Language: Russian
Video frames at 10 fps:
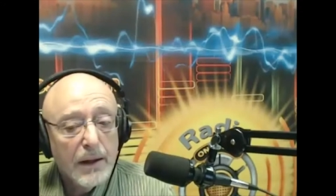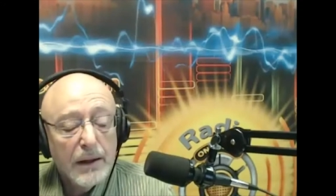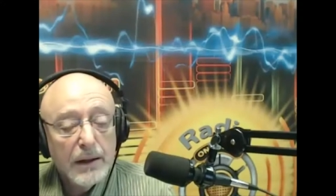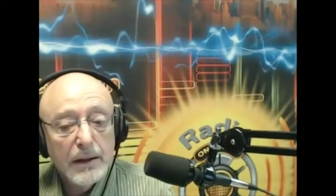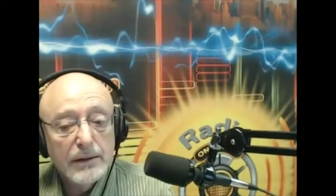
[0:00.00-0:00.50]

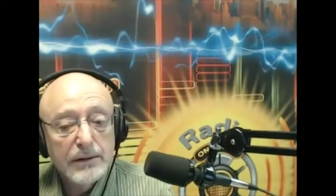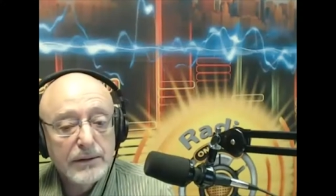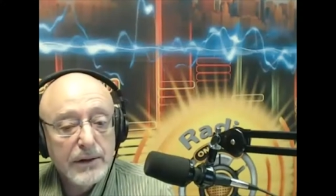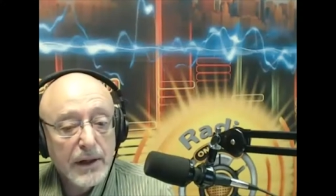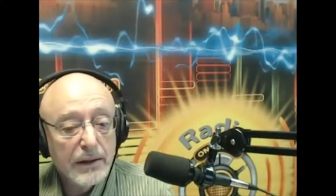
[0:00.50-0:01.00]
и эти
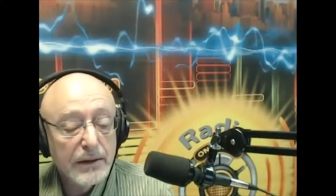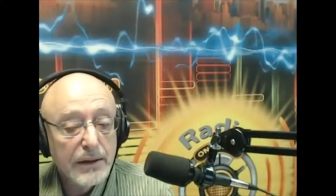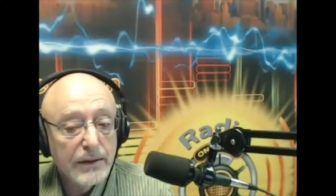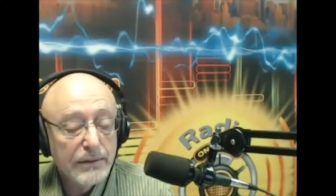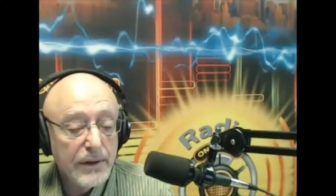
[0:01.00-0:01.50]

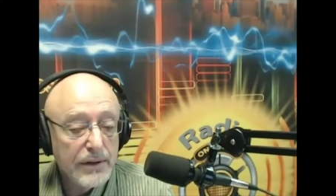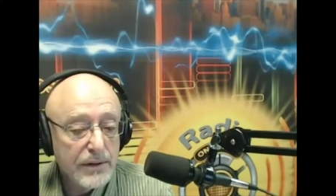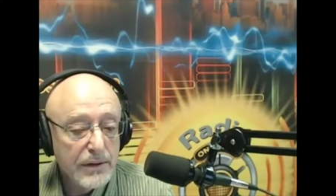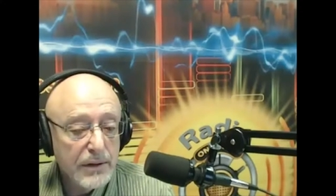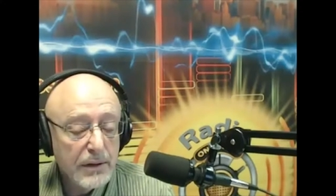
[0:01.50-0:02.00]
странные
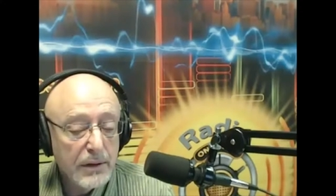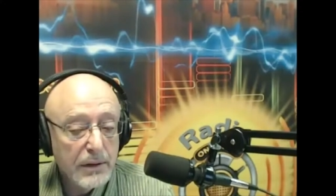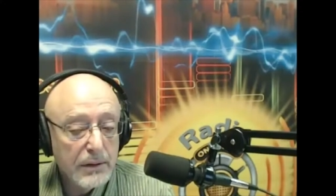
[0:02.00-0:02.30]
вещи э,